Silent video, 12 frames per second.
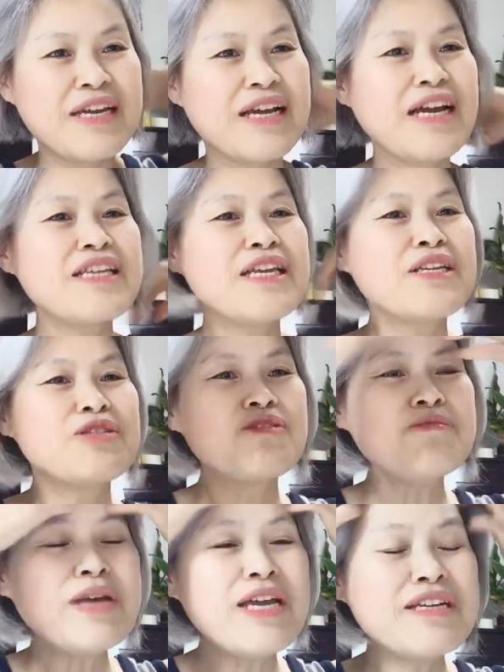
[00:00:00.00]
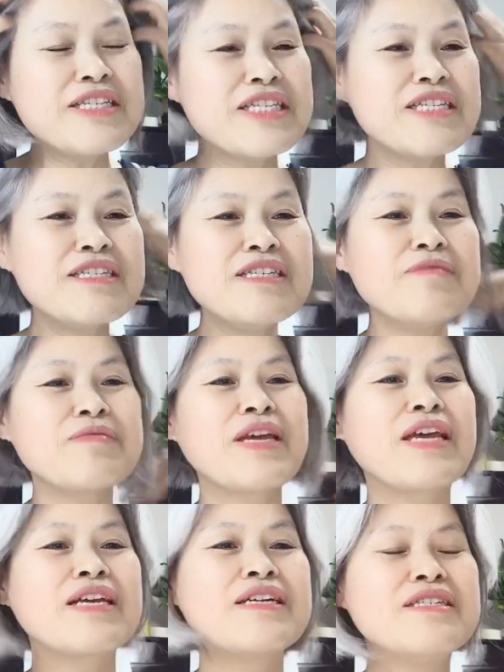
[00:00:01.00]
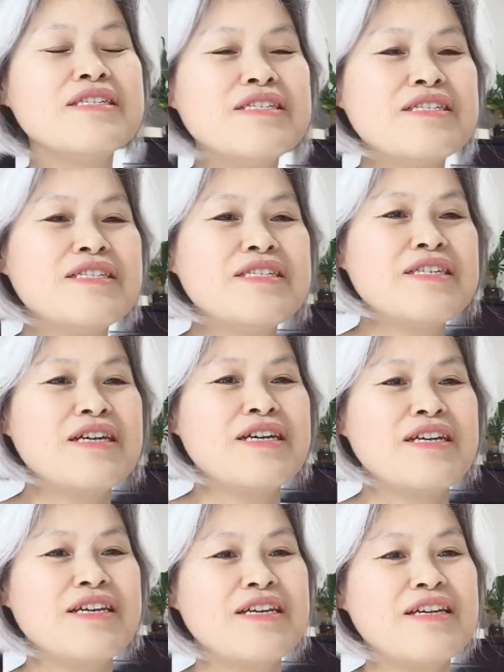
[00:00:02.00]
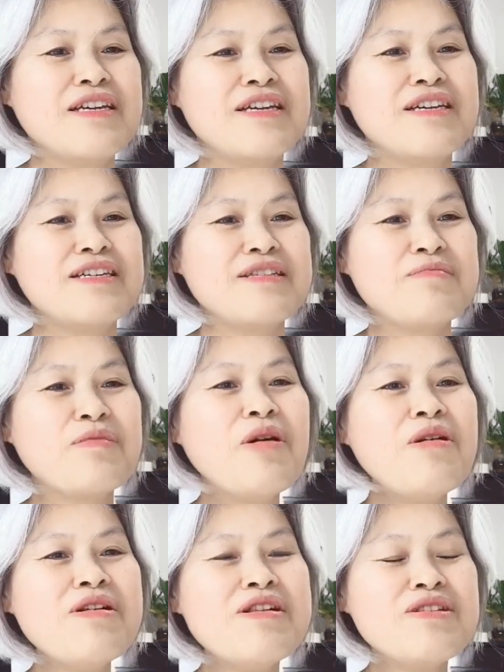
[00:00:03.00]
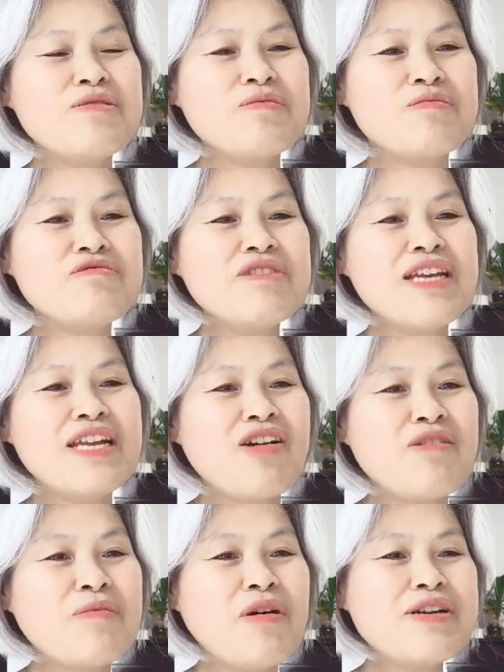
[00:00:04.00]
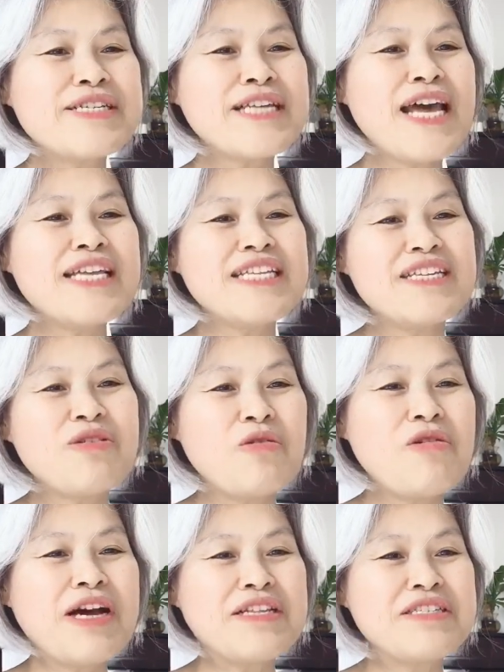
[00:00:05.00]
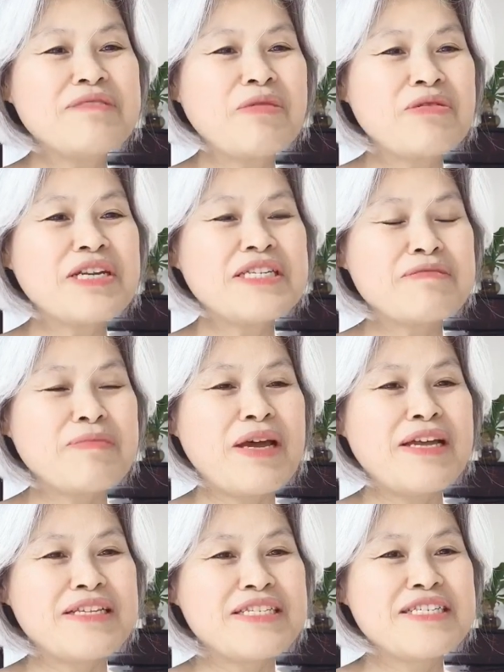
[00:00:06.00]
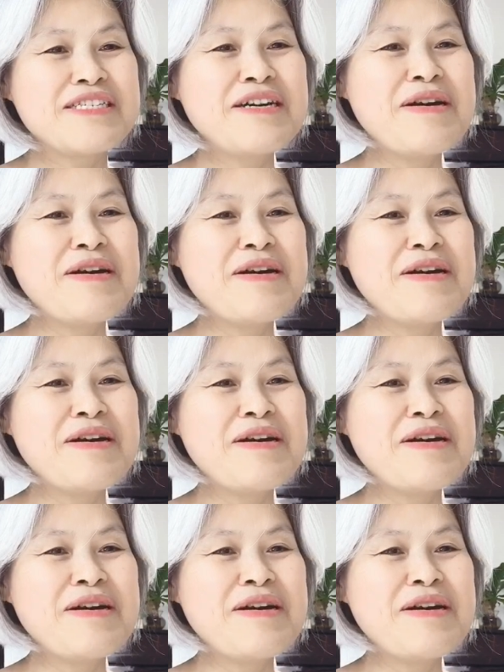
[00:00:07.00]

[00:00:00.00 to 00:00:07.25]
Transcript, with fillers: 그러니까 춤에는 지금 그 뭘 문재인하고 뭘 사인이 오고 갔는지 모르겠지만 지금